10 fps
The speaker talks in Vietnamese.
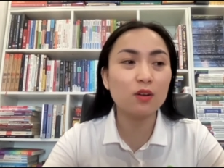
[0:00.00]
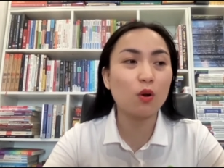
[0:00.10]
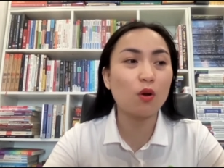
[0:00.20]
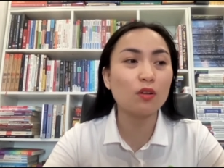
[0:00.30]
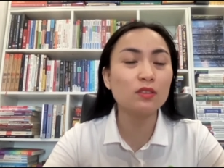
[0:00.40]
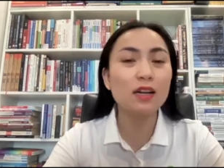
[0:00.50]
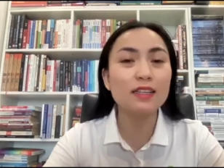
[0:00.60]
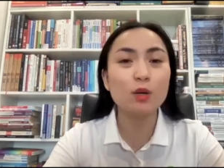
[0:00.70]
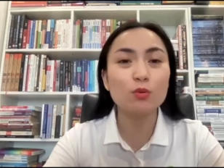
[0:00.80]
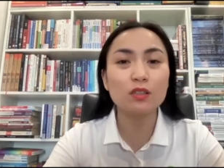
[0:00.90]
nó có rất là
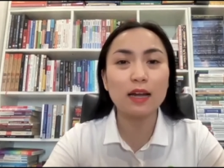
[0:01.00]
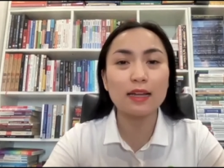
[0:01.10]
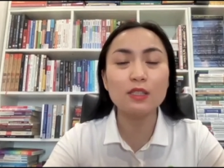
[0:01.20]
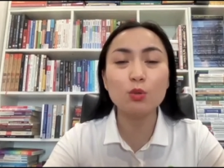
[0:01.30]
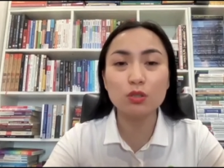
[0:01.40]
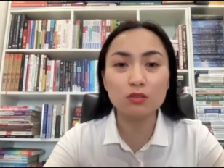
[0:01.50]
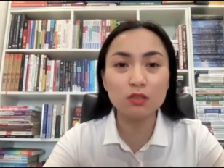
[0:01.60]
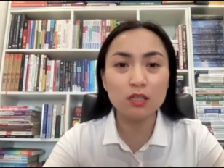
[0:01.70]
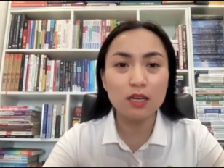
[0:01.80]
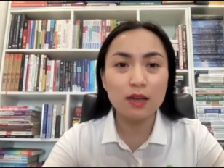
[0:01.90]
nhiều những cái triệu
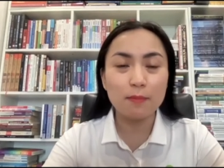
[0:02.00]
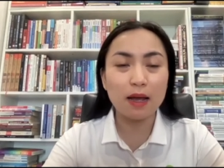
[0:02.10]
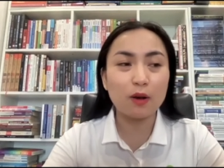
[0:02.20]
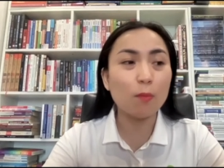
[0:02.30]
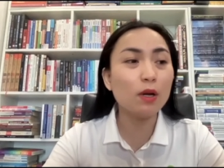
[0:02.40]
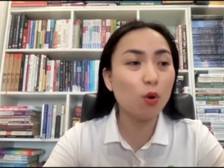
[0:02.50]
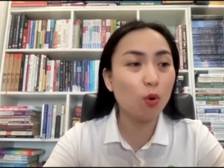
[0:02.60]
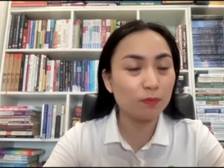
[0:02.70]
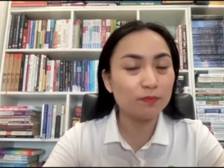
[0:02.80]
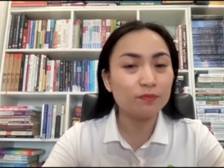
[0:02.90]
chứng mà nó bất ổn